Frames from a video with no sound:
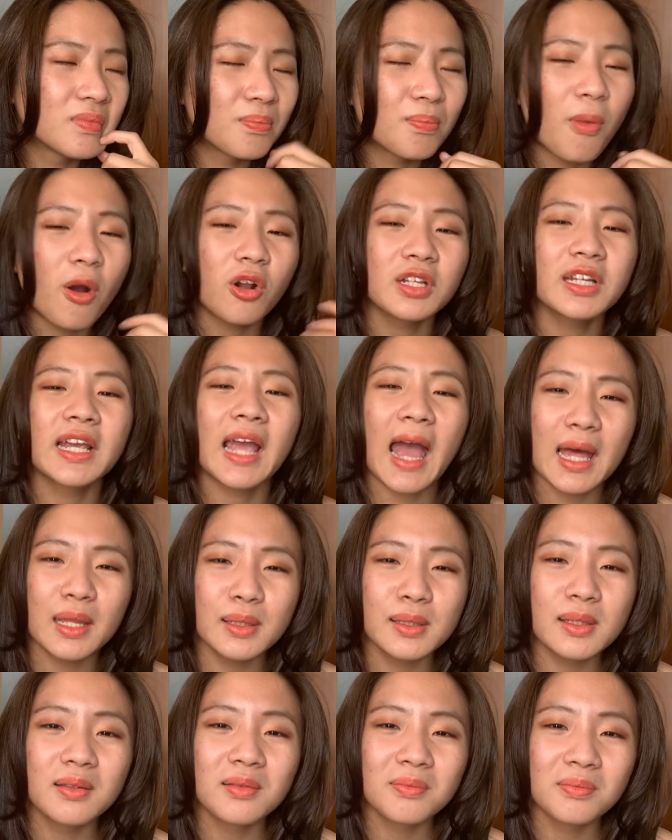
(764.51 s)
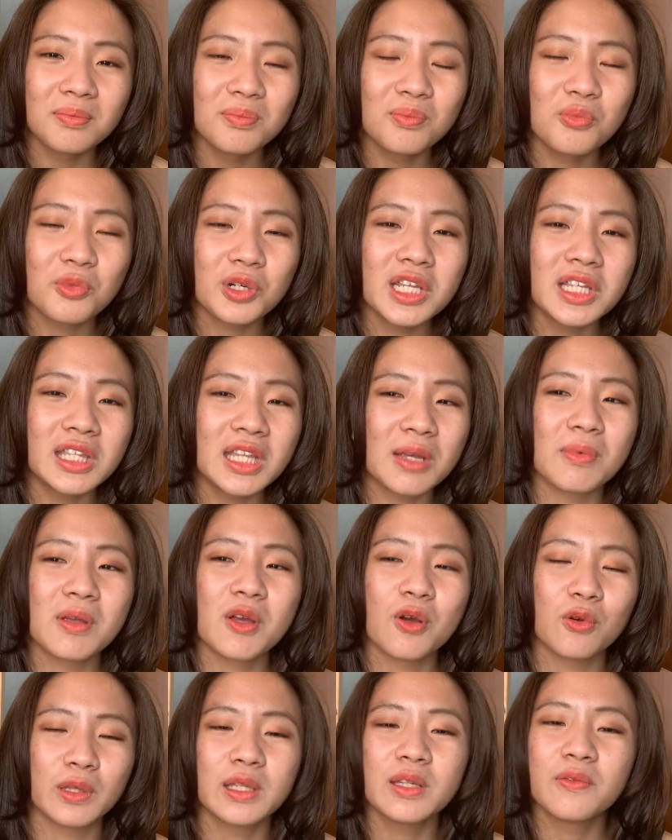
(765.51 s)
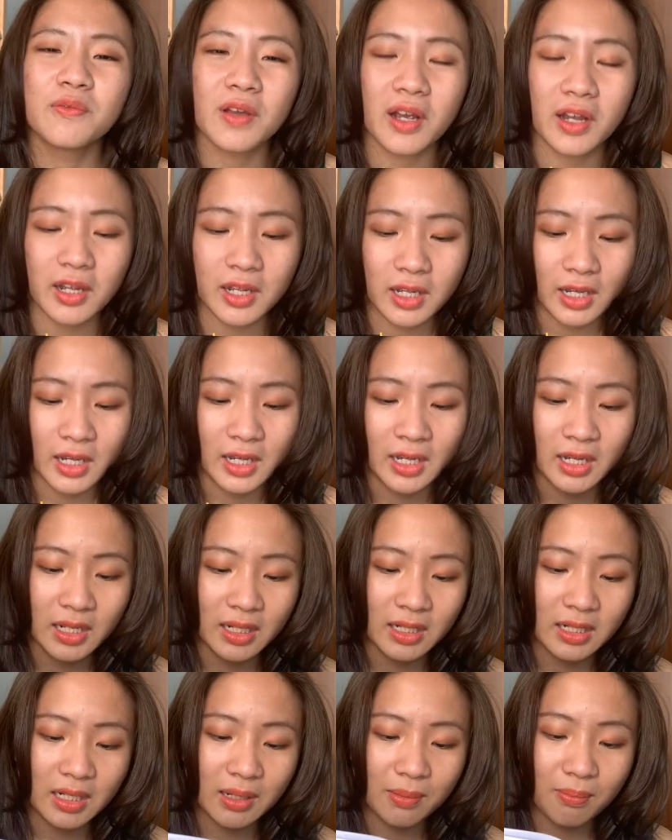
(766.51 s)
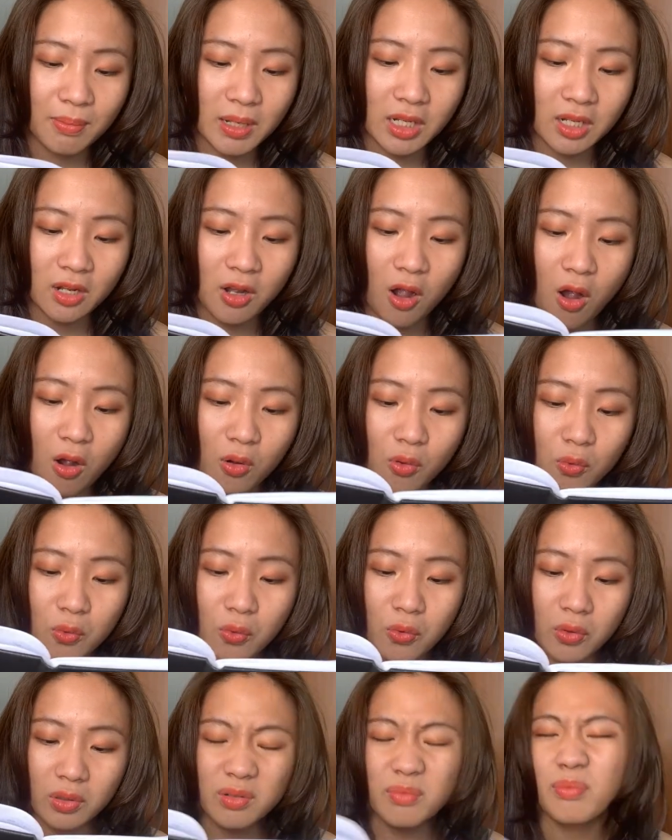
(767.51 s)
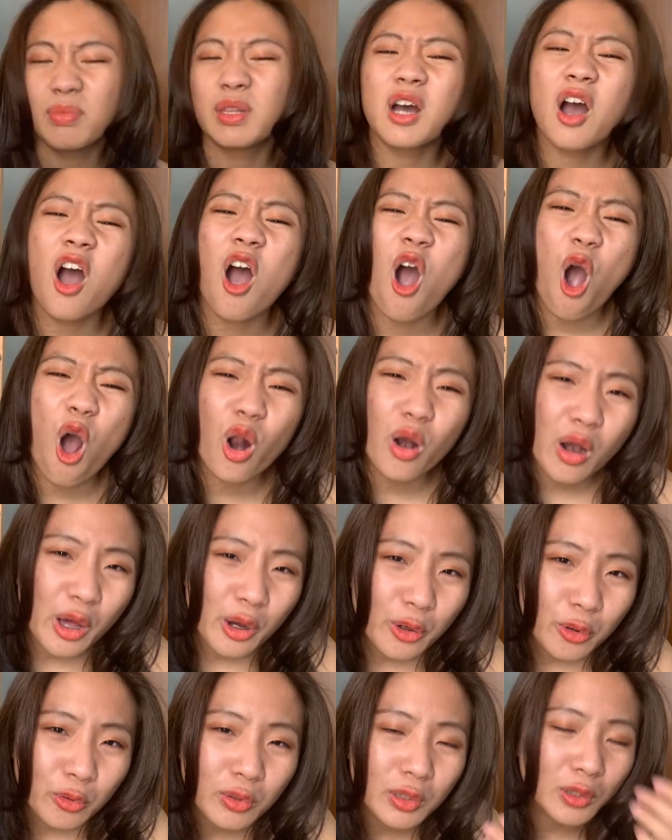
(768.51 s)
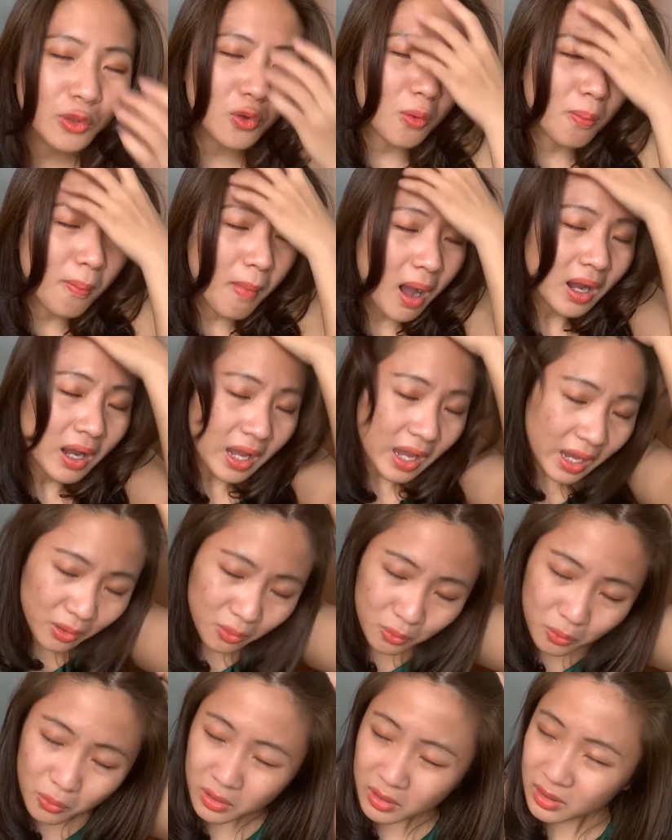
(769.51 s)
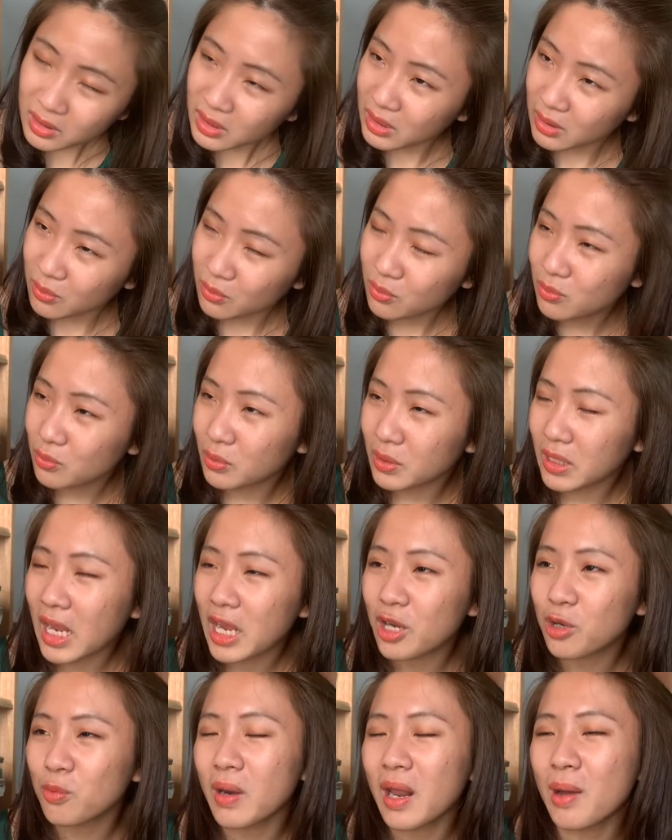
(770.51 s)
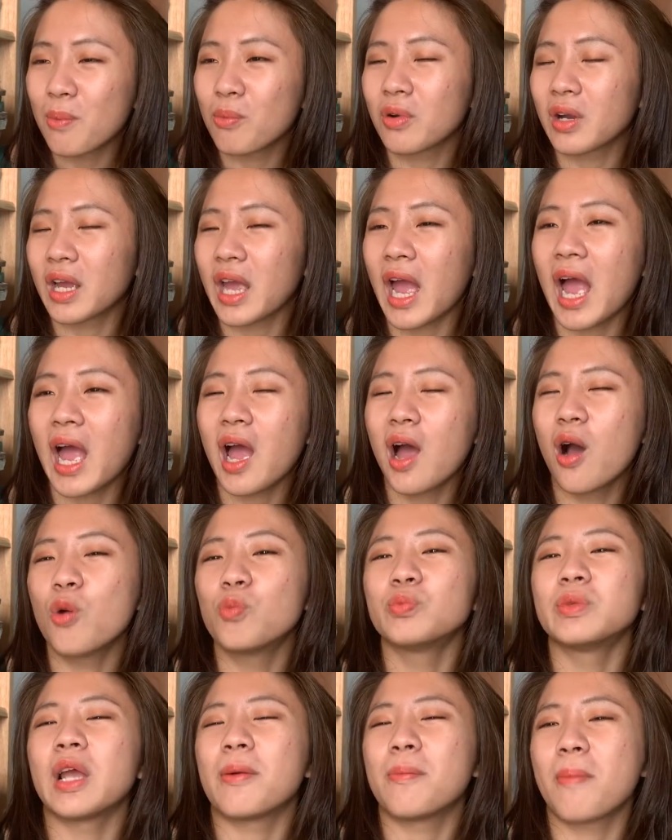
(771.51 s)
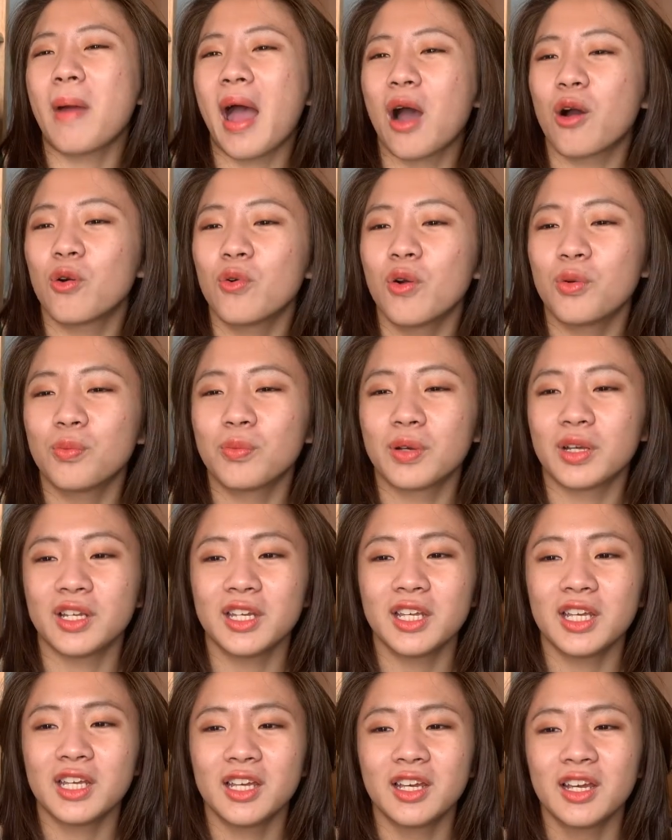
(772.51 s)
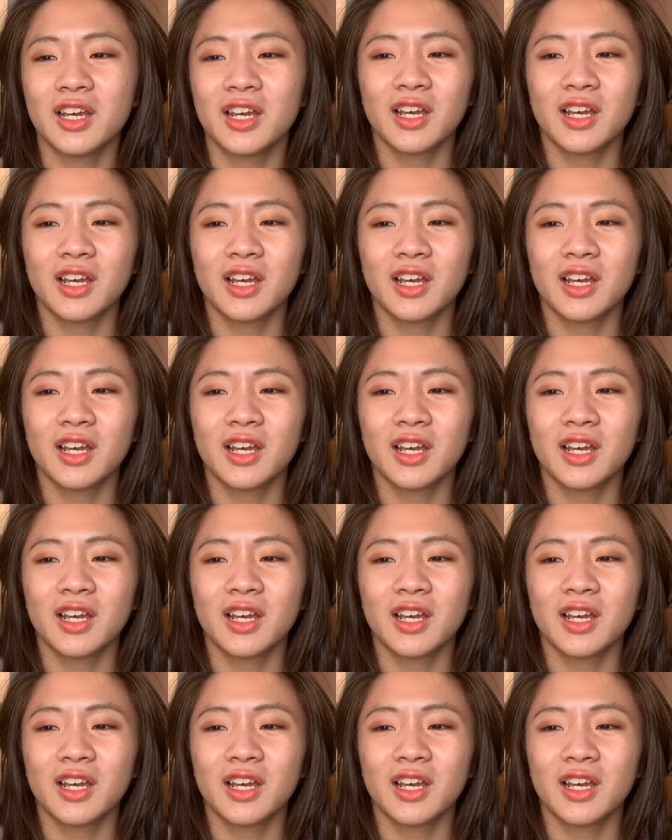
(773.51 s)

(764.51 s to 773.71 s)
podcast muốn đi tìm hiểu sự việc ấy thì mình có cuốn The Hollows của Mark Edward thì cuốn này cũng là một cái ông nhà báo ông ấy đi